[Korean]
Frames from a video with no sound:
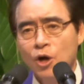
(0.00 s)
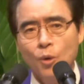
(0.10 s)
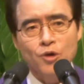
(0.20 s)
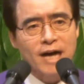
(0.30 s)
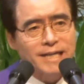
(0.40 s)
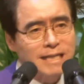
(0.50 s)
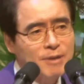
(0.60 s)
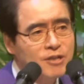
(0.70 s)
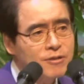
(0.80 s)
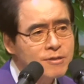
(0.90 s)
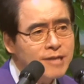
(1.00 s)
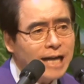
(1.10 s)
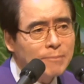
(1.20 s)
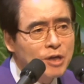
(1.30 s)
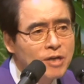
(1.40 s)
오늘 하나님은 그런
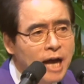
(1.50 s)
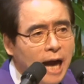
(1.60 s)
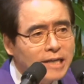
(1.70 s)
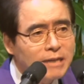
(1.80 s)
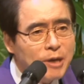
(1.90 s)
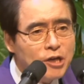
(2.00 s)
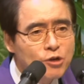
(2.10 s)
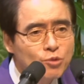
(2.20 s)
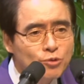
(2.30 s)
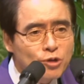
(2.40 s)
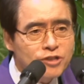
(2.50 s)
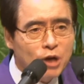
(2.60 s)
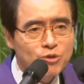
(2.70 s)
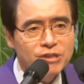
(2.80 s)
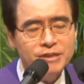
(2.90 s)
사람을 하나님의 일꾼으로
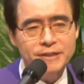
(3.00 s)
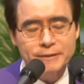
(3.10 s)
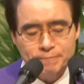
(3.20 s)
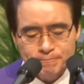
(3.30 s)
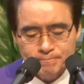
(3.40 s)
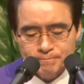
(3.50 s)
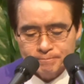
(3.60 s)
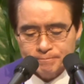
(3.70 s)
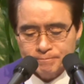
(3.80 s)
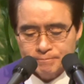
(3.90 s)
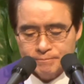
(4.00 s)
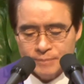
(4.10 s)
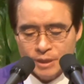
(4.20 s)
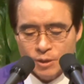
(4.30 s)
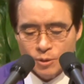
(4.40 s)
세우는 거예요.
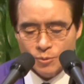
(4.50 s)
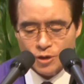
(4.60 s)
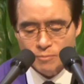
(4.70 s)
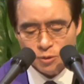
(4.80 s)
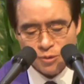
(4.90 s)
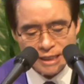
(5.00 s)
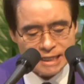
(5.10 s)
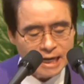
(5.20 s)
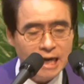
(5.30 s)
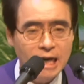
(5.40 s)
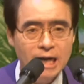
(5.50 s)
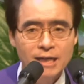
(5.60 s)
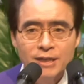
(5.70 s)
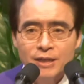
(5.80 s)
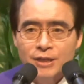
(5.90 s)
우리 모두가 다
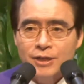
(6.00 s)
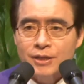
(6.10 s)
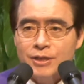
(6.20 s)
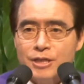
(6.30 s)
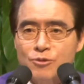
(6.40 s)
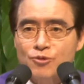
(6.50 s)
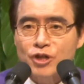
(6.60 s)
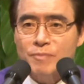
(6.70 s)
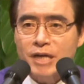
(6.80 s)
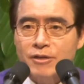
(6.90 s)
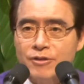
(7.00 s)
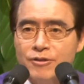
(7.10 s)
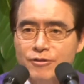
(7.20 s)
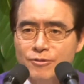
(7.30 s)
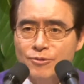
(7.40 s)
이 주님의
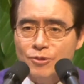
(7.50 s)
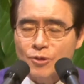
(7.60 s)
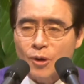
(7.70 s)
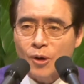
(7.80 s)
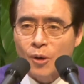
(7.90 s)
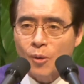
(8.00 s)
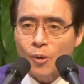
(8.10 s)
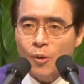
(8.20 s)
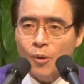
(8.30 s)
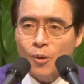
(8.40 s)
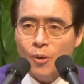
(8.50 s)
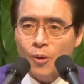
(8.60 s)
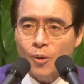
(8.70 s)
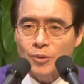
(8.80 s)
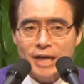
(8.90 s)
긍휼로
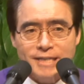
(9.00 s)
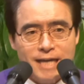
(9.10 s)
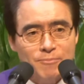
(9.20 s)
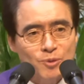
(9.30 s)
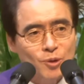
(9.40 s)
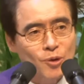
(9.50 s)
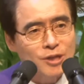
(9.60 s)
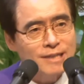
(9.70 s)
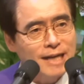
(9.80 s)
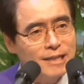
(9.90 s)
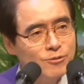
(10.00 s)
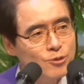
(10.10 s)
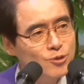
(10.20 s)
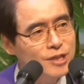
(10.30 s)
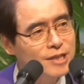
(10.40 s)
오래 참고 기다려 줄
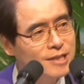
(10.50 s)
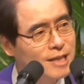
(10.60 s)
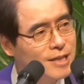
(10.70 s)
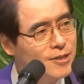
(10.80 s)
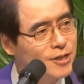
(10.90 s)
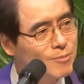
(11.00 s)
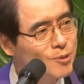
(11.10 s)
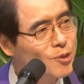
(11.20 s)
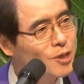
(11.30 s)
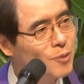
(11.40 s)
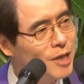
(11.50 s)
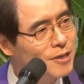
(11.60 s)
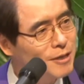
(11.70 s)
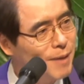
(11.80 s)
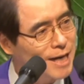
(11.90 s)
수 있는 여러분들이
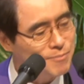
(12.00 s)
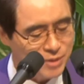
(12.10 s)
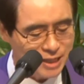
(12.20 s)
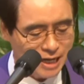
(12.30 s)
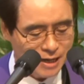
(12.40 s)
되기를 바랍니다.